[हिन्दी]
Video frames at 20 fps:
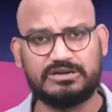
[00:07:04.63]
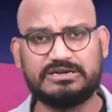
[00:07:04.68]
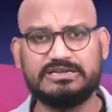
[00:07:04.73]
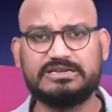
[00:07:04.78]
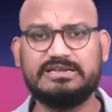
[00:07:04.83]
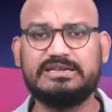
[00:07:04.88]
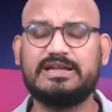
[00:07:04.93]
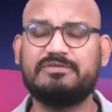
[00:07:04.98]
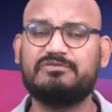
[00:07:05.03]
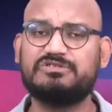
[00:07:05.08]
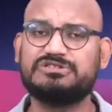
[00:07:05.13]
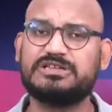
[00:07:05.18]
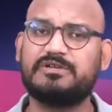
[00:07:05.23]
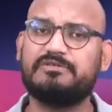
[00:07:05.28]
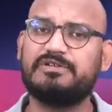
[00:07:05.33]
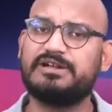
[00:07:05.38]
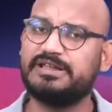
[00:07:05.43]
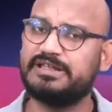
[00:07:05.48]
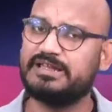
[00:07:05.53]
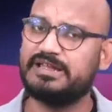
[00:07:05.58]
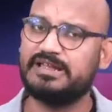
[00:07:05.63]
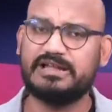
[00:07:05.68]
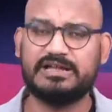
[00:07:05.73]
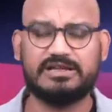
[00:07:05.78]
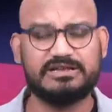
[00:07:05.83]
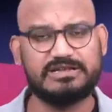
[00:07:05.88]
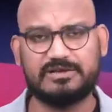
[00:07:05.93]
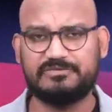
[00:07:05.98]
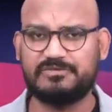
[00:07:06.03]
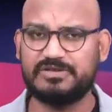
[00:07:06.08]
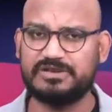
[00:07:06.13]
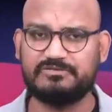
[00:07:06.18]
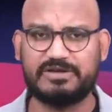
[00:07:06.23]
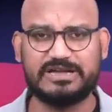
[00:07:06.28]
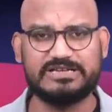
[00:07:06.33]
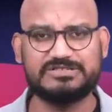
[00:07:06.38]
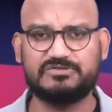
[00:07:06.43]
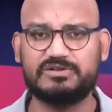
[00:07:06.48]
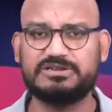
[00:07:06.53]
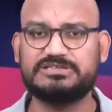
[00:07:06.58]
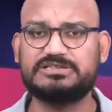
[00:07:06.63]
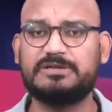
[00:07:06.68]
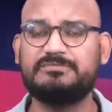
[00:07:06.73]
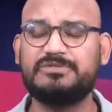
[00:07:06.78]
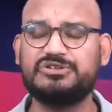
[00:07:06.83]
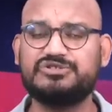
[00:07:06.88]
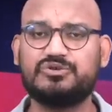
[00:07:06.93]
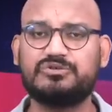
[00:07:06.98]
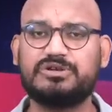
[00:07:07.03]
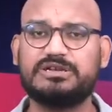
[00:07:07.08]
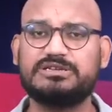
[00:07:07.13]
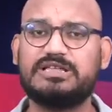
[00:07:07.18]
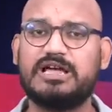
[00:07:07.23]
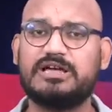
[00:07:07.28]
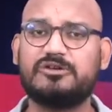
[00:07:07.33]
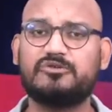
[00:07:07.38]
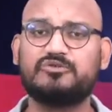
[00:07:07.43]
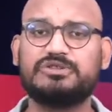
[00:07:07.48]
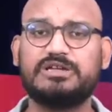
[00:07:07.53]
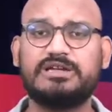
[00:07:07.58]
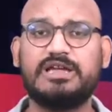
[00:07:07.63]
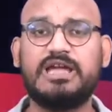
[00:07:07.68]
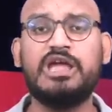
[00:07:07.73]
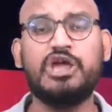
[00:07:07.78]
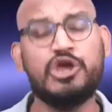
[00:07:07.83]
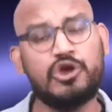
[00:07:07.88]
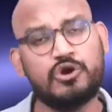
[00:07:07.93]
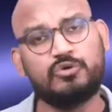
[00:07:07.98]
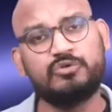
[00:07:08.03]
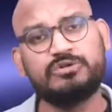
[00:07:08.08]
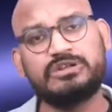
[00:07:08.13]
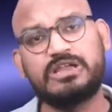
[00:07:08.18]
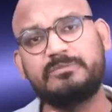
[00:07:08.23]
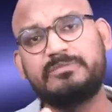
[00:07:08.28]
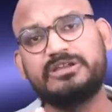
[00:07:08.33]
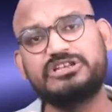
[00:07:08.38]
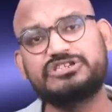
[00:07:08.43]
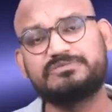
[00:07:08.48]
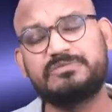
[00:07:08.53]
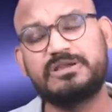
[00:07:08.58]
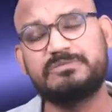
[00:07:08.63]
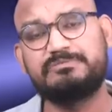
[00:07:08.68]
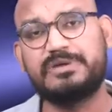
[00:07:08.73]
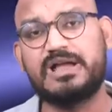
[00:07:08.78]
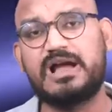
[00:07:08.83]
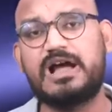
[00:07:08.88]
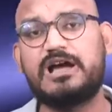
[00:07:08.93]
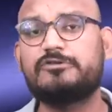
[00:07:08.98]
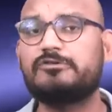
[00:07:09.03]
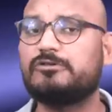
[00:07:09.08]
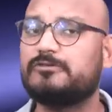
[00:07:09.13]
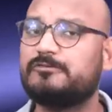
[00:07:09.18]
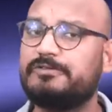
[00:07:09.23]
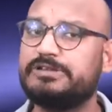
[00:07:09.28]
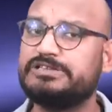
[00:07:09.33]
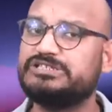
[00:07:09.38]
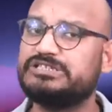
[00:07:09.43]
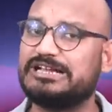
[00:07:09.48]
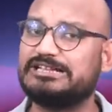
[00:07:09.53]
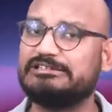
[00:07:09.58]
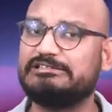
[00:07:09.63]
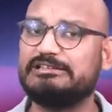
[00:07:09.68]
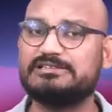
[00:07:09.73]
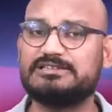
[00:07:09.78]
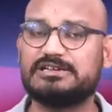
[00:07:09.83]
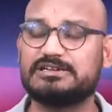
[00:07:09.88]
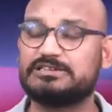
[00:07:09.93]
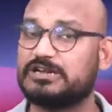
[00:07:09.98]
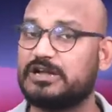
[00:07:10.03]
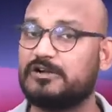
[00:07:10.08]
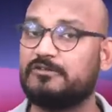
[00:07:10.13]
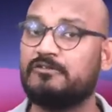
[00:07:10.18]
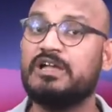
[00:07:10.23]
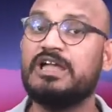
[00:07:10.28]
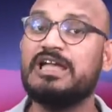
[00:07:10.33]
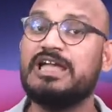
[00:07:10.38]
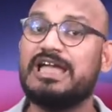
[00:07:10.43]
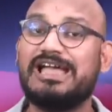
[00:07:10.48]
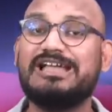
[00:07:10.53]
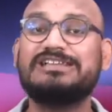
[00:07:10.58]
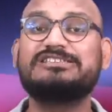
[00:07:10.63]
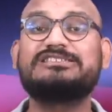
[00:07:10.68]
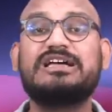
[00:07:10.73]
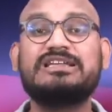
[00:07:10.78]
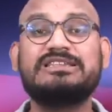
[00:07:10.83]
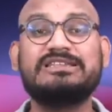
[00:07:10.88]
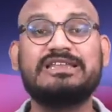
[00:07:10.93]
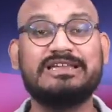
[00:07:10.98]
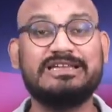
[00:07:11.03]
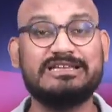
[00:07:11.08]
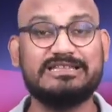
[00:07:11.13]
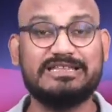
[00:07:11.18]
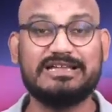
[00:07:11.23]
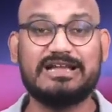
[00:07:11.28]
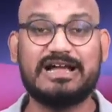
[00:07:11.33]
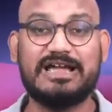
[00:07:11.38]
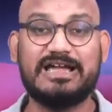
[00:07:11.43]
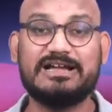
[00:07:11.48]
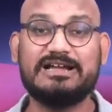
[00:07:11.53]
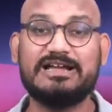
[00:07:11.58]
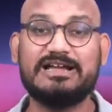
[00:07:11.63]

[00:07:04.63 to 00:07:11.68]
लड़की है वो सवर्ण है या फिर वाइस वर्षा में जो किरदार होते हैं उनके बीच में प्यार और फिर जातीय टकराव ऐसा नहीं दिखाया